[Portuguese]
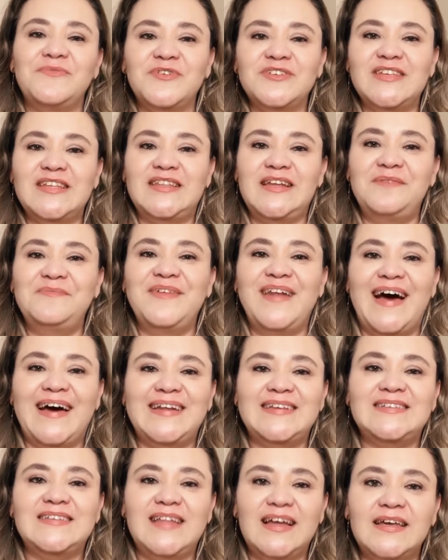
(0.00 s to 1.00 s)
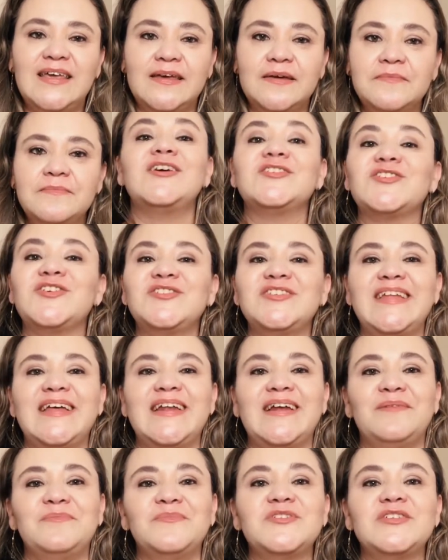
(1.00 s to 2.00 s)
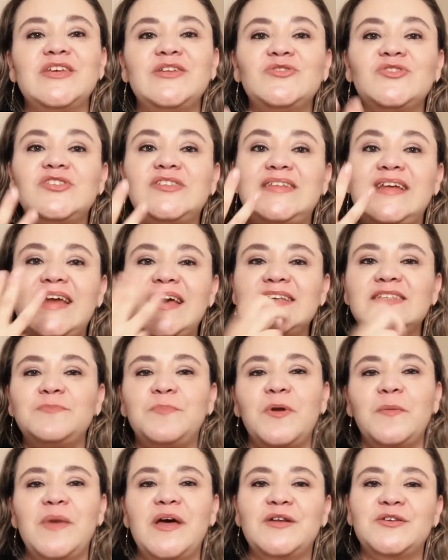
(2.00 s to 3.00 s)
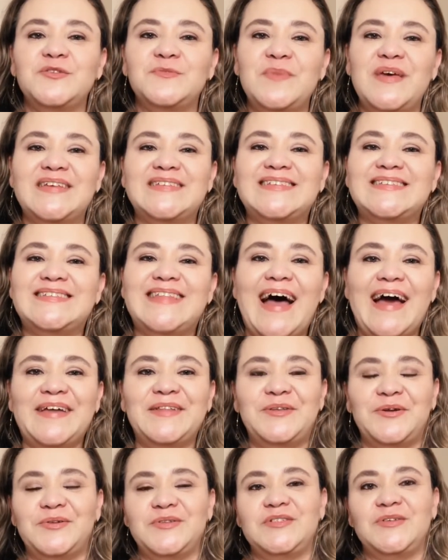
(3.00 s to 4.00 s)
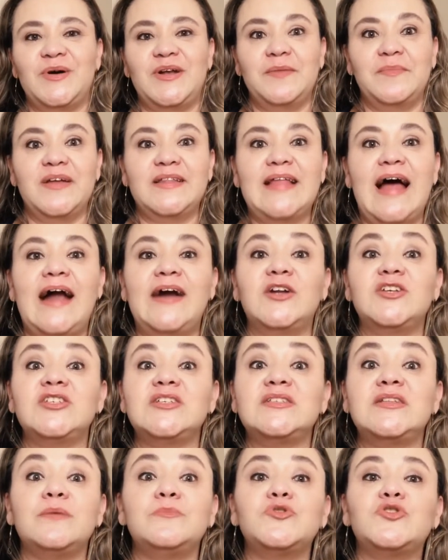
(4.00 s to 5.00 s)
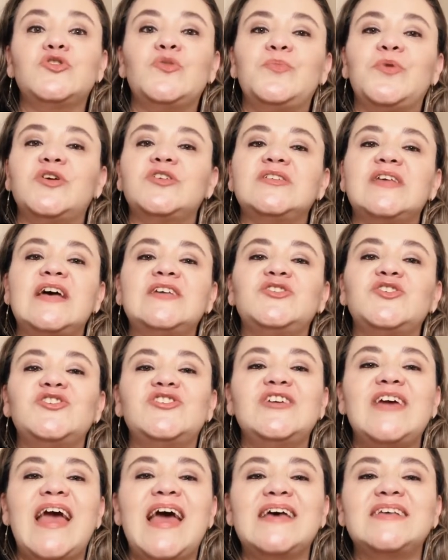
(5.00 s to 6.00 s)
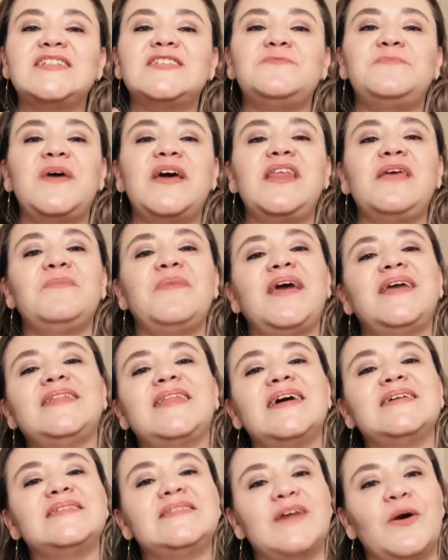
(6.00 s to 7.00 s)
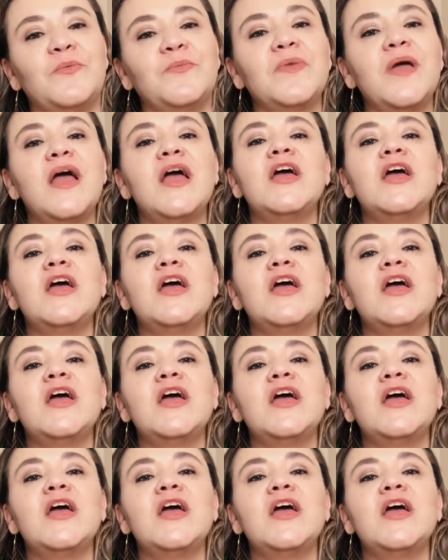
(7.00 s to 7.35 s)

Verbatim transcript: você terminar esse daqui. Nós consideramos que nos três primeiros meses da introdução alimentar nós estamos num processo de experimentação